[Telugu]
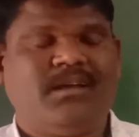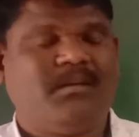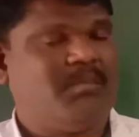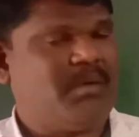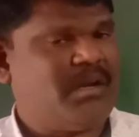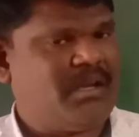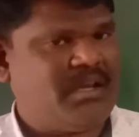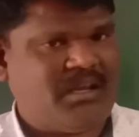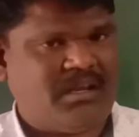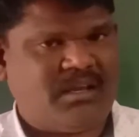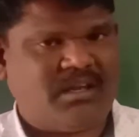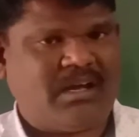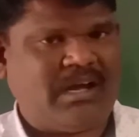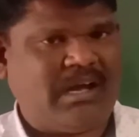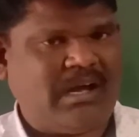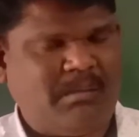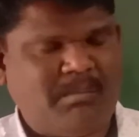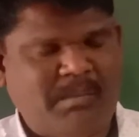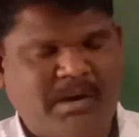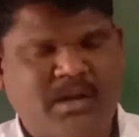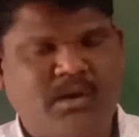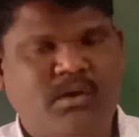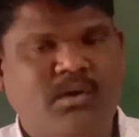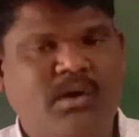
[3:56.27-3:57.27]
మరి ఆ
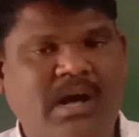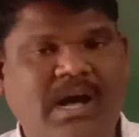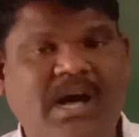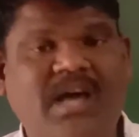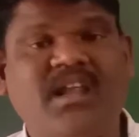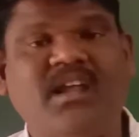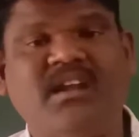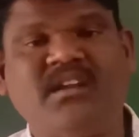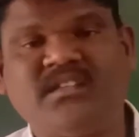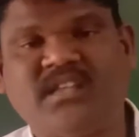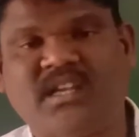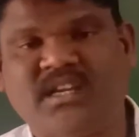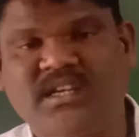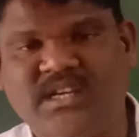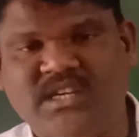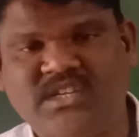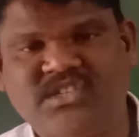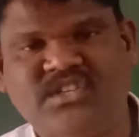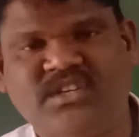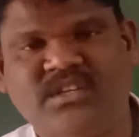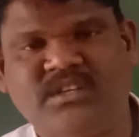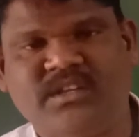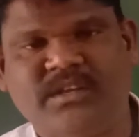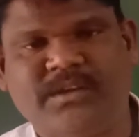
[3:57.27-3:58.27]
మెడలో హారాన్ని
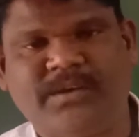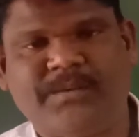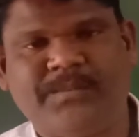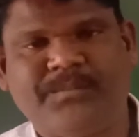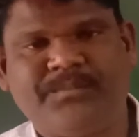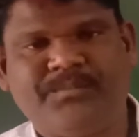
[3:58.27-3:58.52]
తనకిచ్చింది